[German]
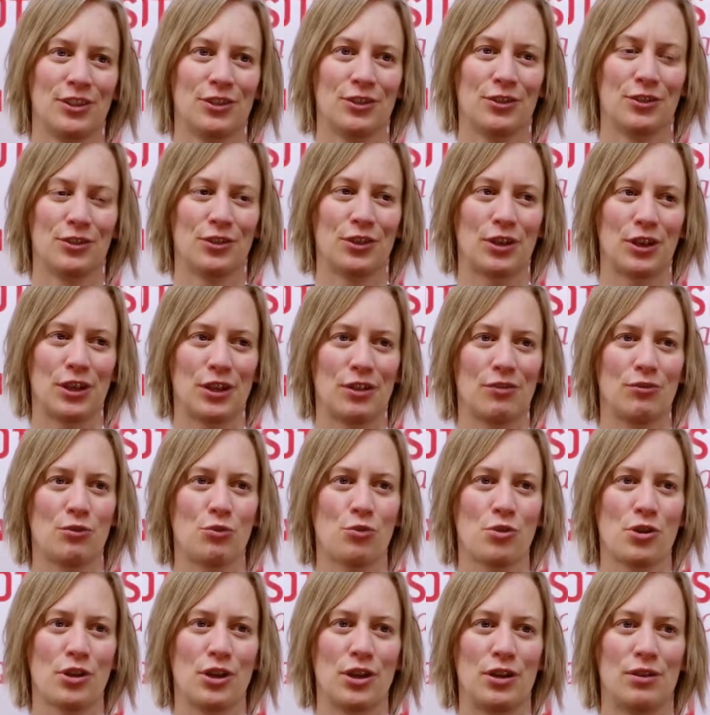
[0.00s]
Und ich
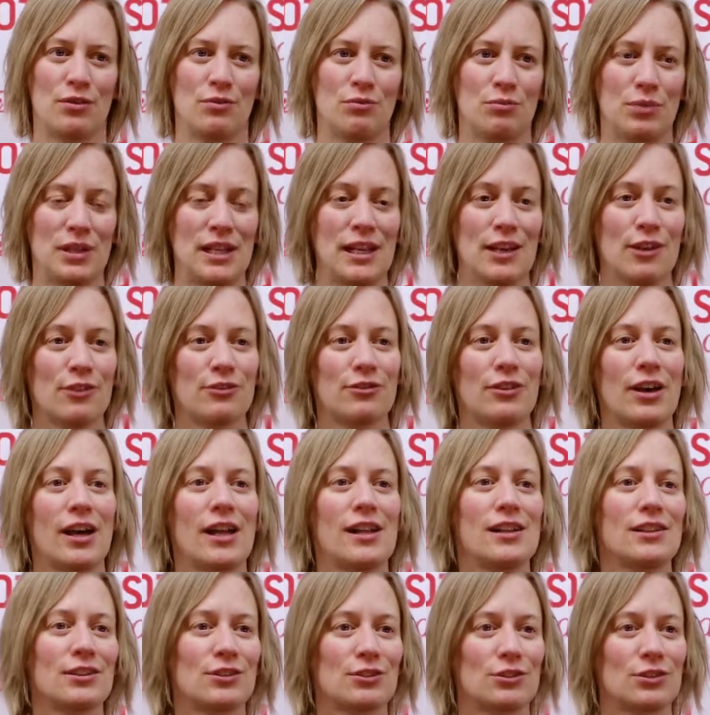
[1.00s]
wohne in
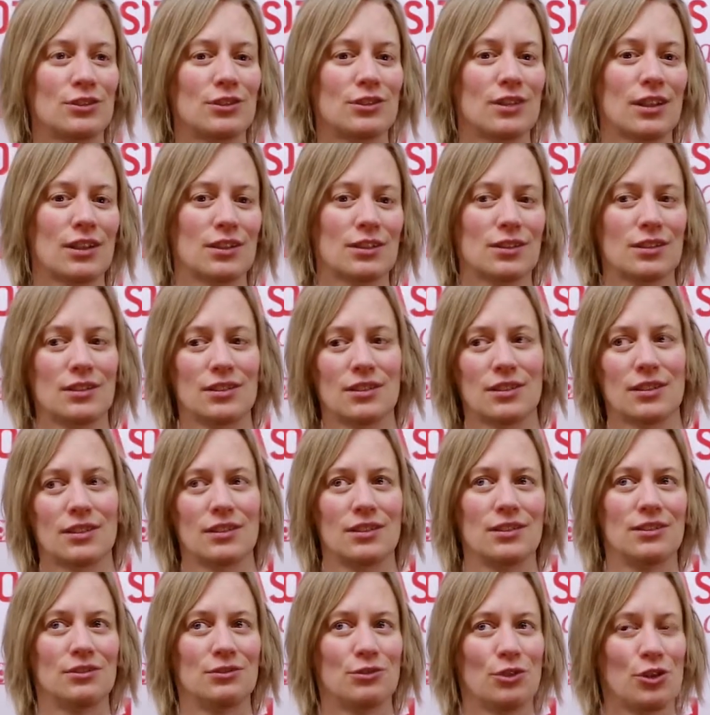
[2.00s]
Bielefeld und das
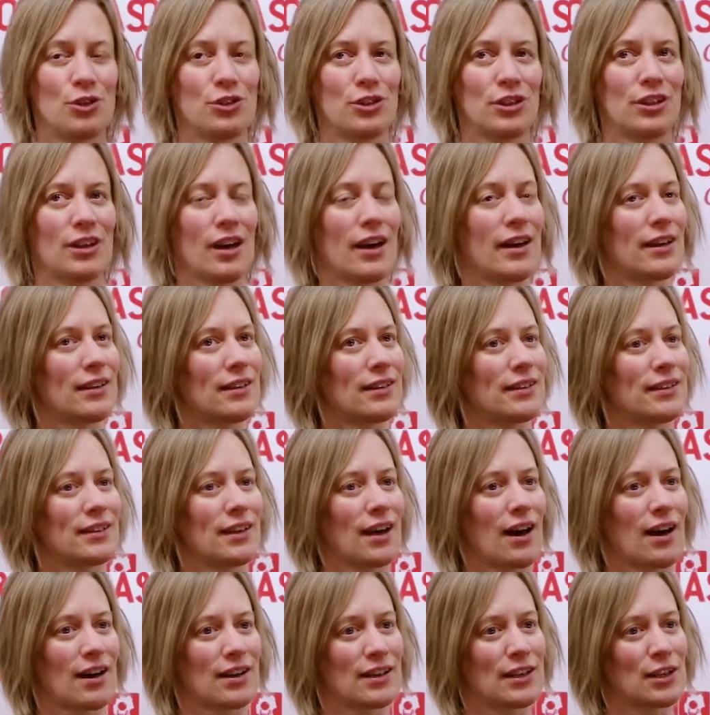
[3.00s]
wollte ich eigentlich
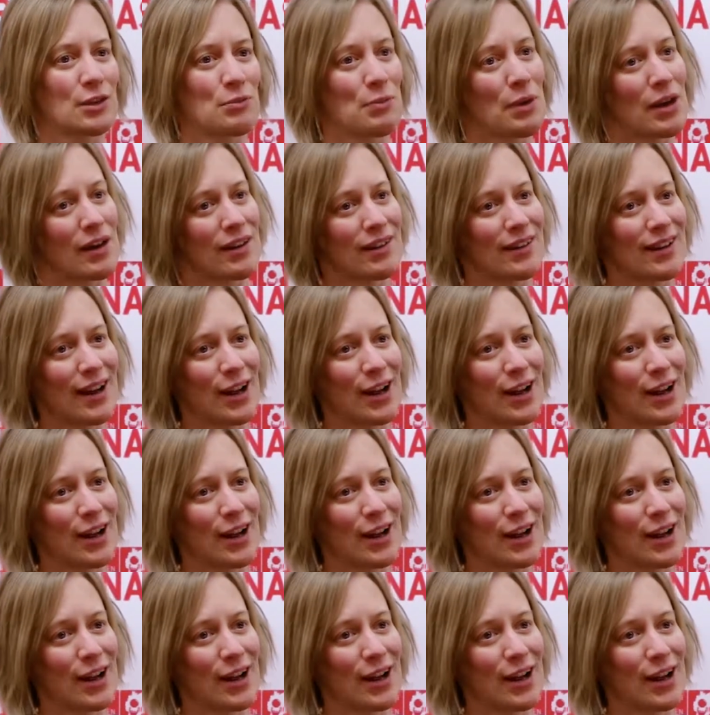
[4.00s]
gar nicht mehr.